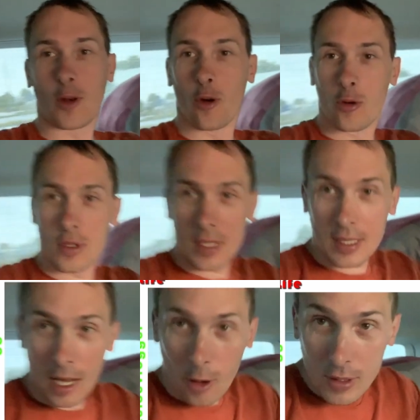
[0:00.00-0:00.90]
Und
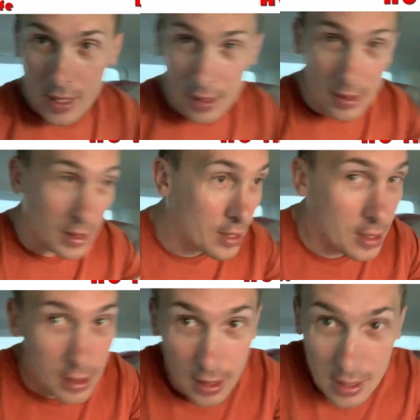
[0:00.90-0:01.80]
draußen,
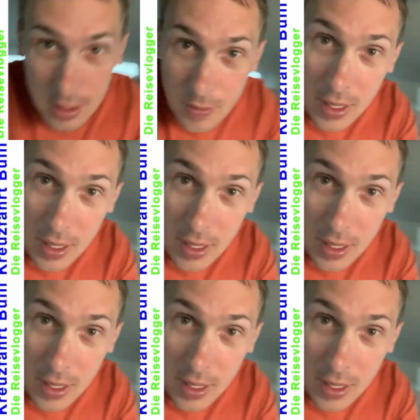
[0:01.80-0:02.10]
das sieht